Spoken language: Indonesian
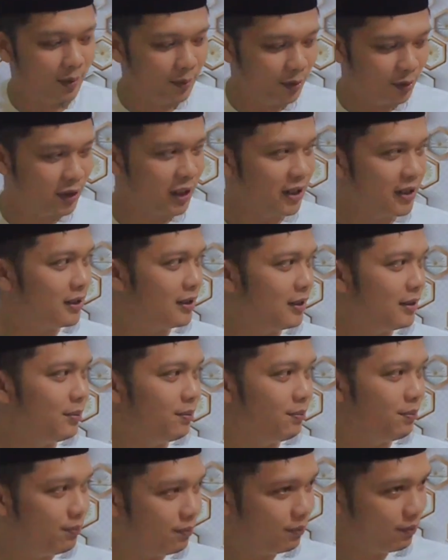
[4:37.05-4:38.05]
kemudian di
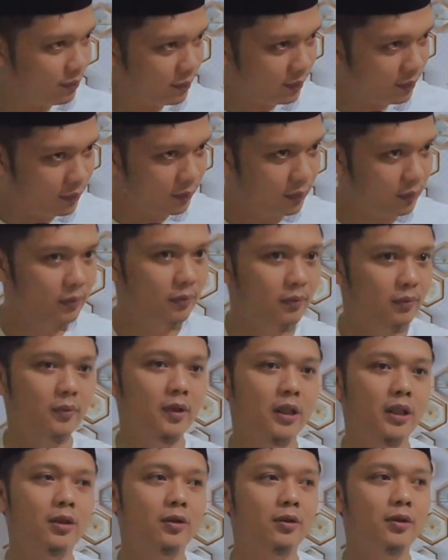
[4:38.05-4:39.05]

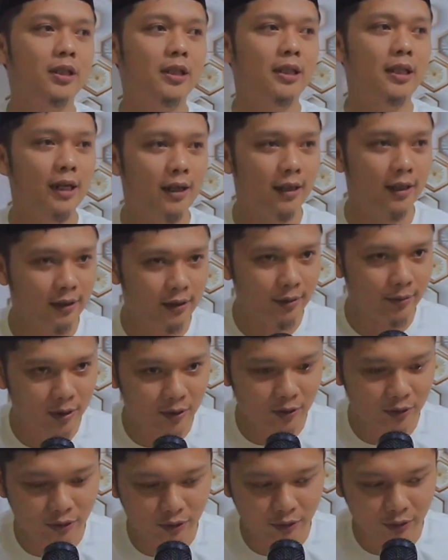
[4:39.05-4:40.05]
itu dihilangkan sama
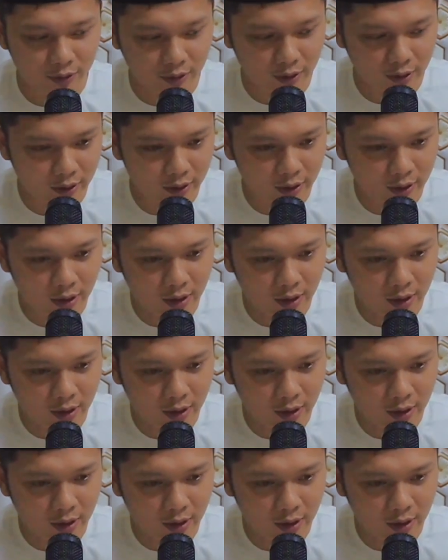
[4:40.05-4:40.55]
Rasulullah.